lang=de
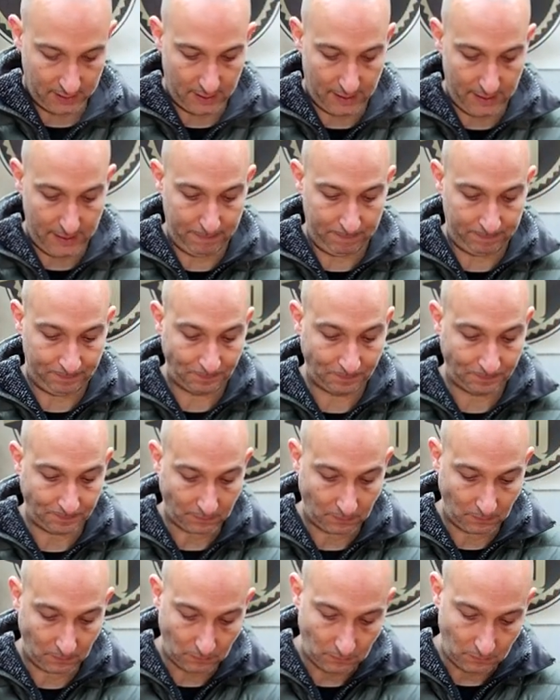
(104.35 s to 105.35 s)
sein.
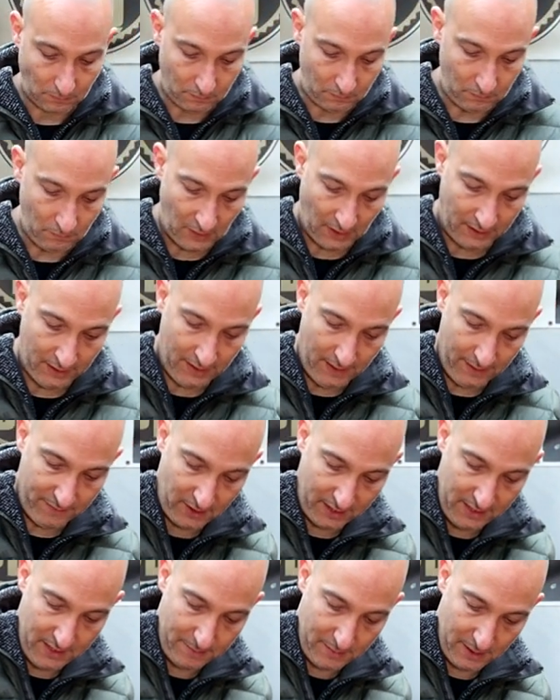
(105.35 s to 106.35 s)
Geben
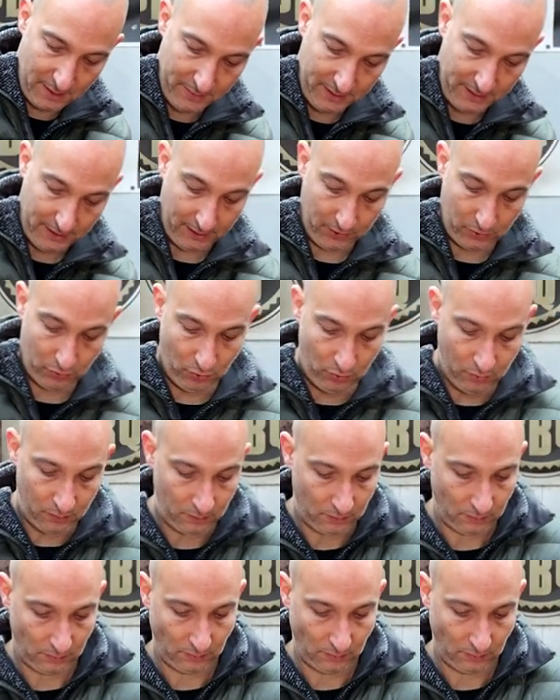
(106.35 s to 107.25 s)
wir hier mal mit dazu.